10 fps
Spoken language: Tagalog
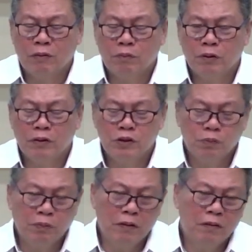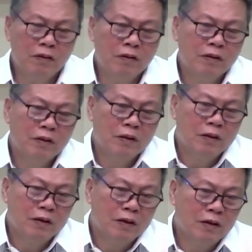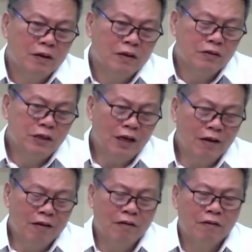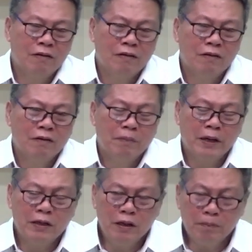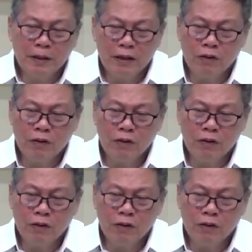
Municipal uh, jail pag hindi pa rin na